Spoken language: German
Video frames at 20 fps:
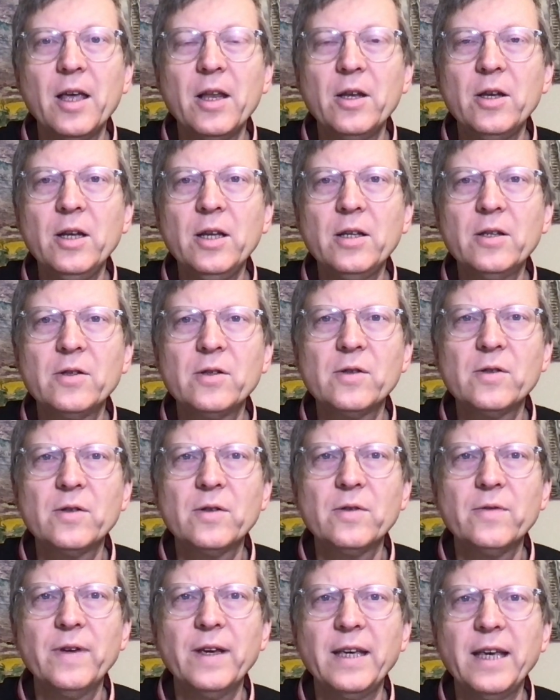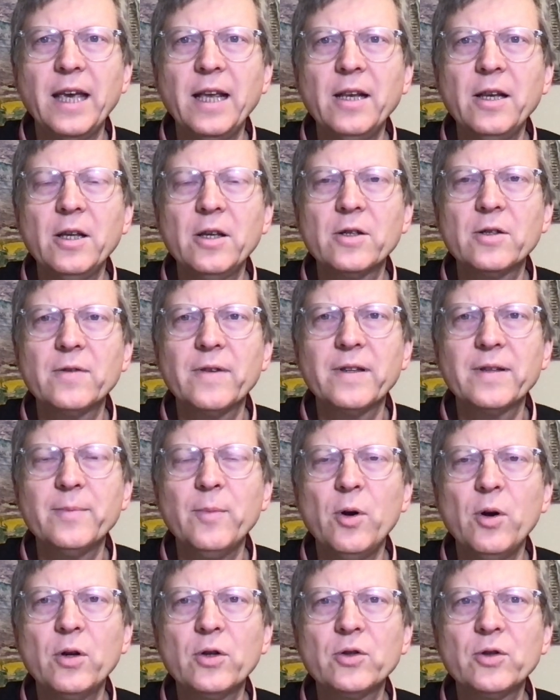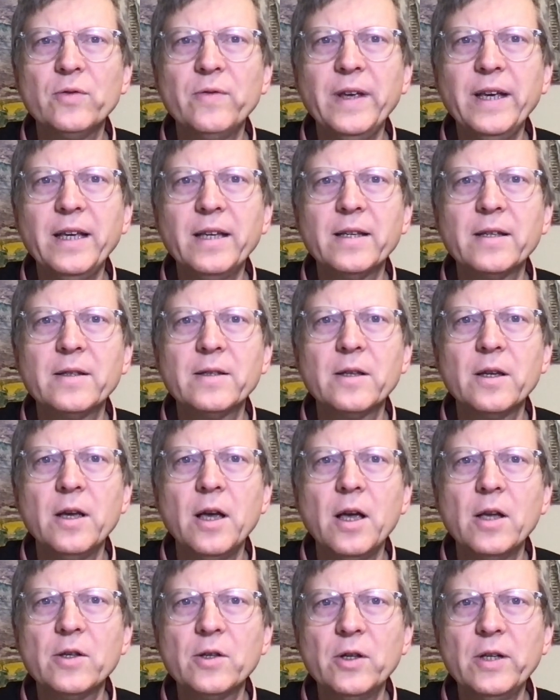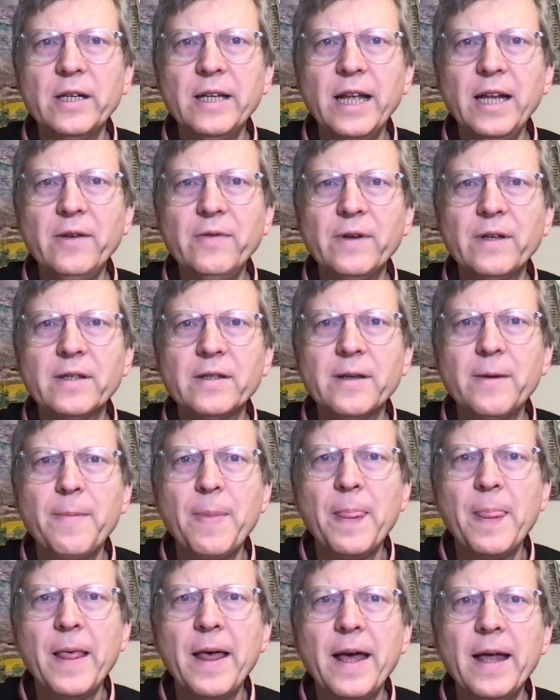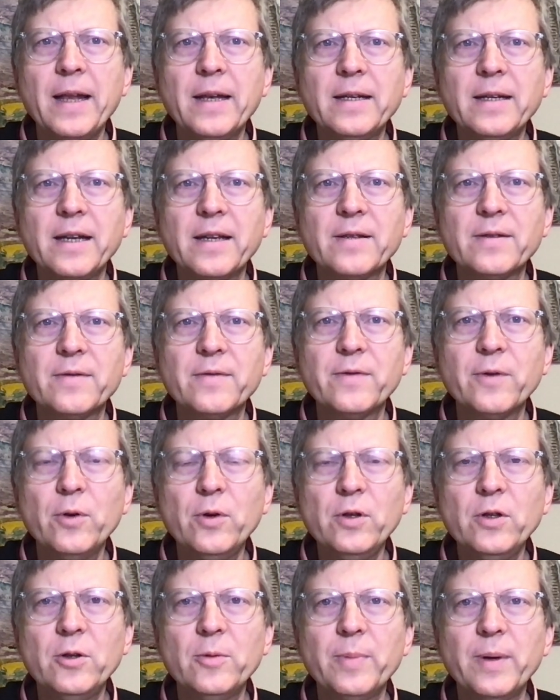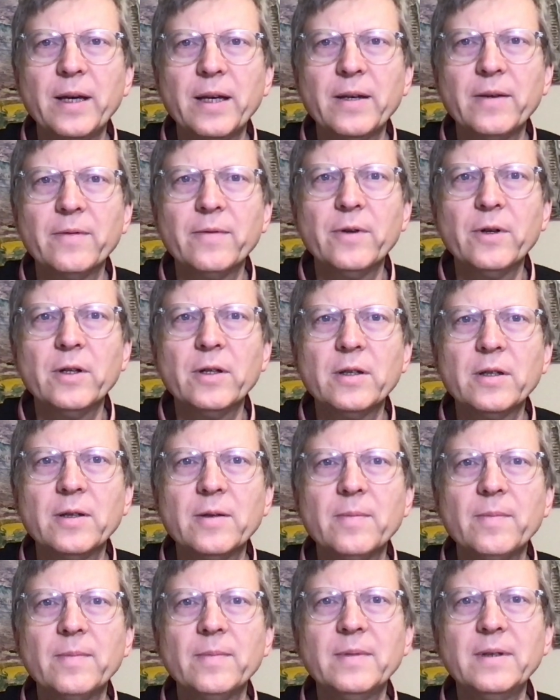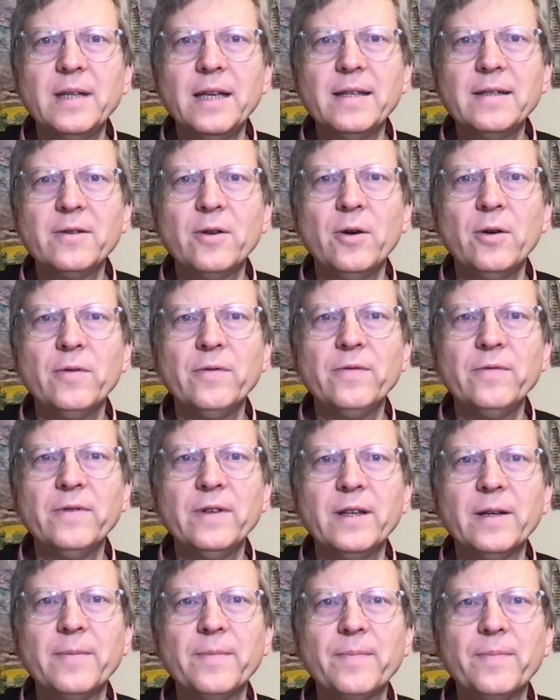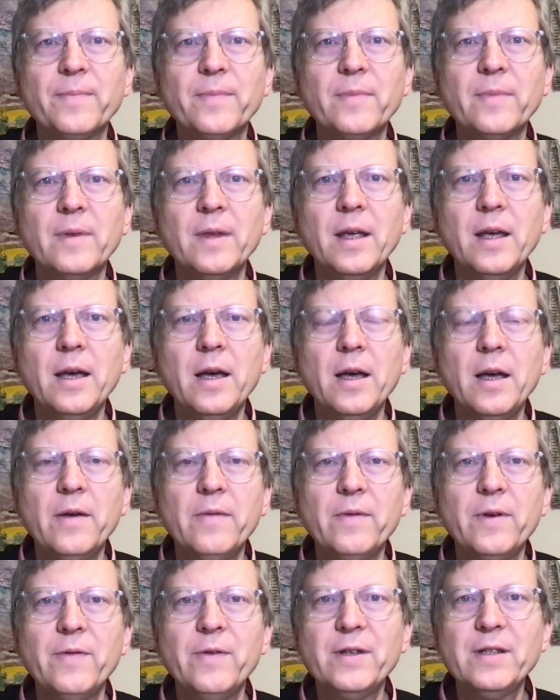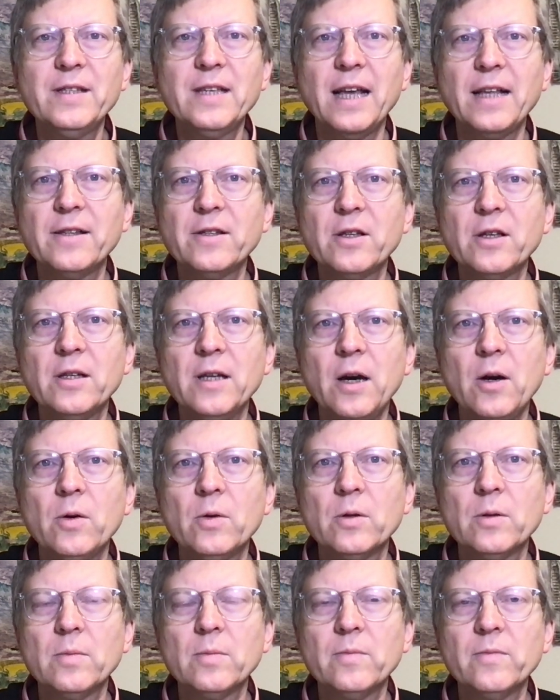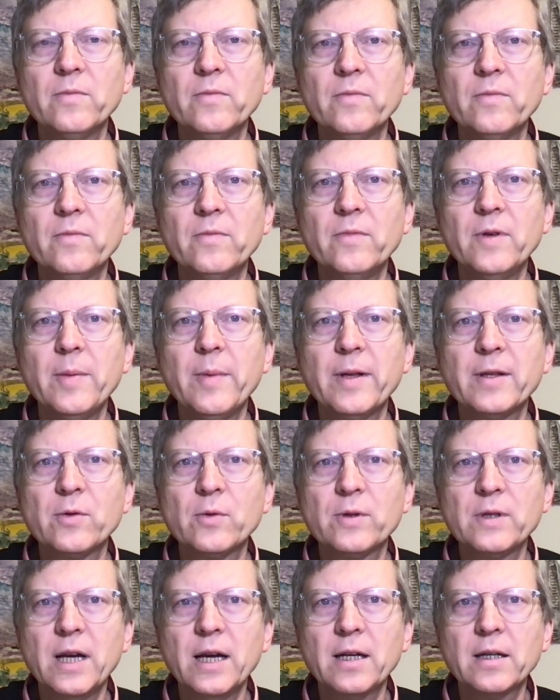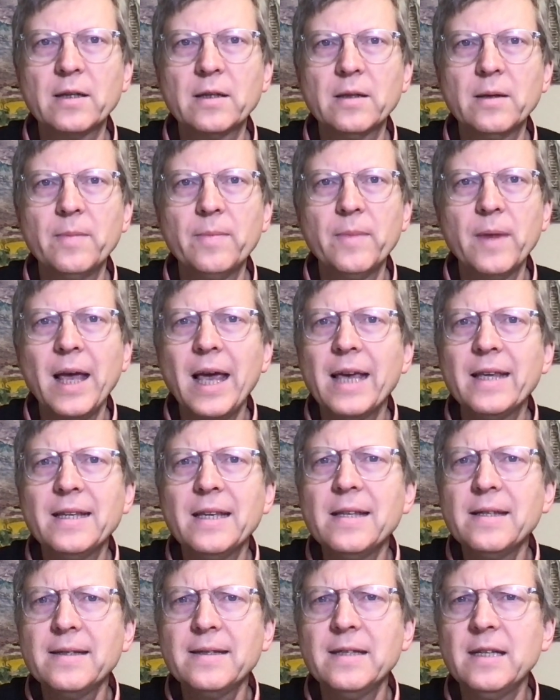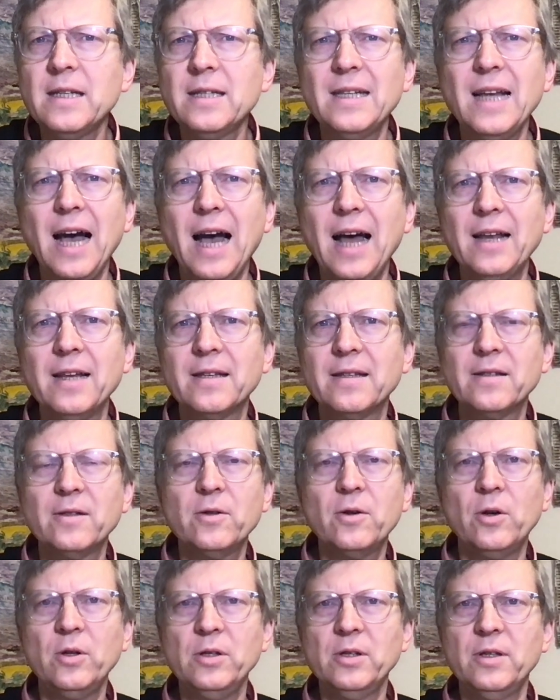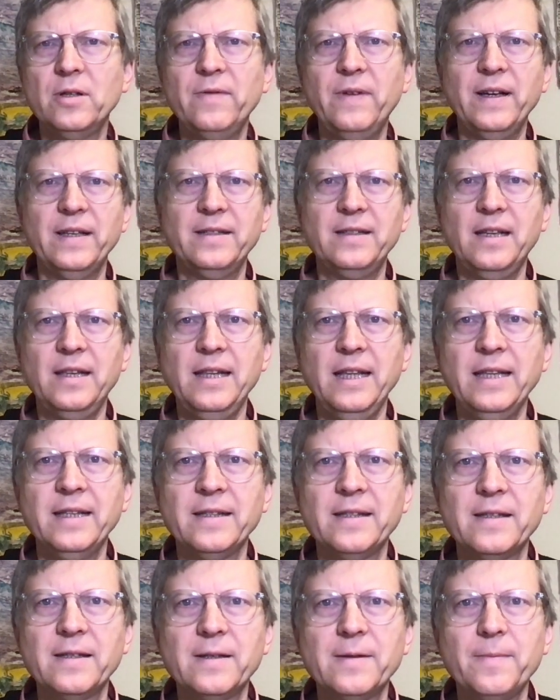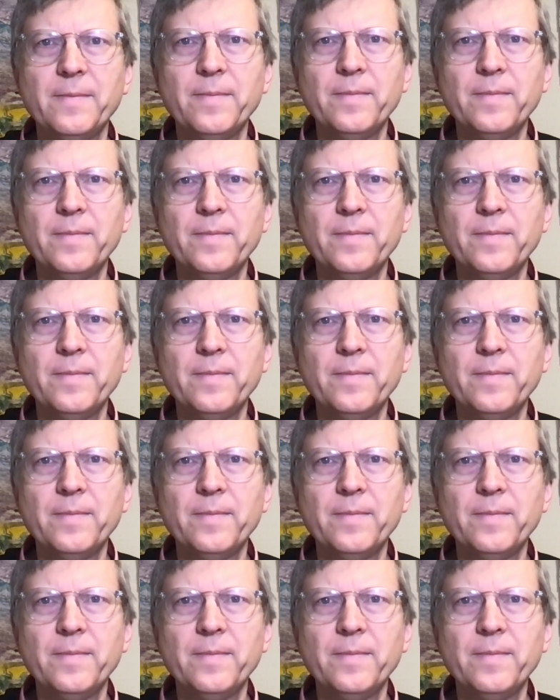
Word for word: Nichts Vergängliches, was morgen schon weg ist, sondern etwas, das Früchte bringen wird. Das hoffen wir wir wissen ganz genau, wie man so sagt, es ist nicht alles Gold, was glänzt.